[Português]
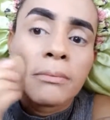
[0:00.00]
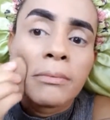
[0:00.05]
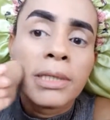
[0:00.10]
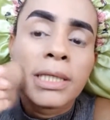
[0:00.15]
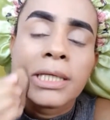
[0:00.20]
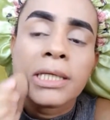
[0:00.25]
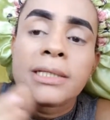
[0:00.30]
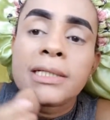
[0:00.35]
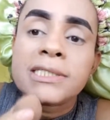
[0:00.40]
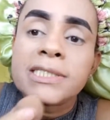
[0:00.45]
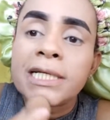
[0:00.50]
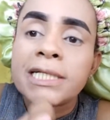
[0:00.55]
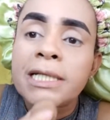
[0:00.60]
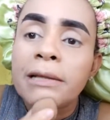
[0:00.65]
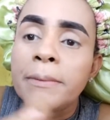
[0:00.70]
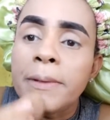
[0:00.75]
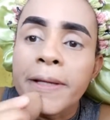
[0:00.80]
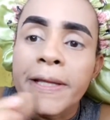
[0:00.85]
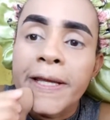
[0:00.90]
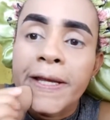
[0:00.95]
Menina, já
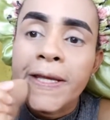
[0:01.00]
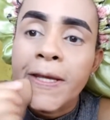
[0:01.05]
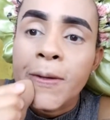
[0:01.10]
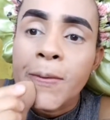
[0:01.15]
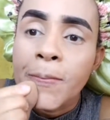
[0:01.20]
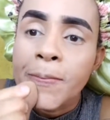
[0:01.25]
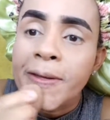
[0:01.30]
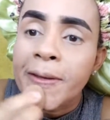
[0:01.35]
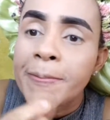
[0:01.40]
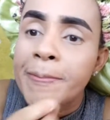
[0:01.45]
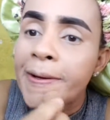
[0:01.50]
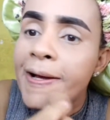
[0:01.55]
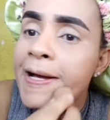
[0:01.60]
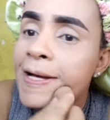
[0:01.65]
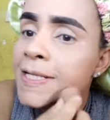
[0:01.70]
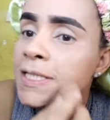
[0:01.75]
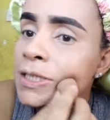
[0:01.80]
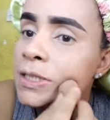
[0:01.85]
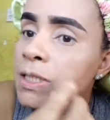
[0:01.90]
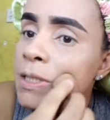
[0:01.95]
terminei aqui com minha
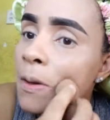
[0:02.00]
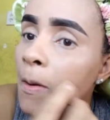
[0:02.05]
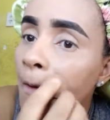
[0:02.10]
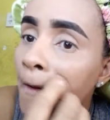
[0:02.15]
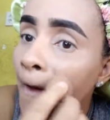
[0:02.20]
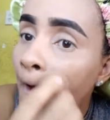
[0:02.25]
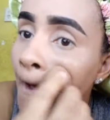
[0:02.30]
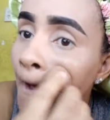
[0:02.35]
base.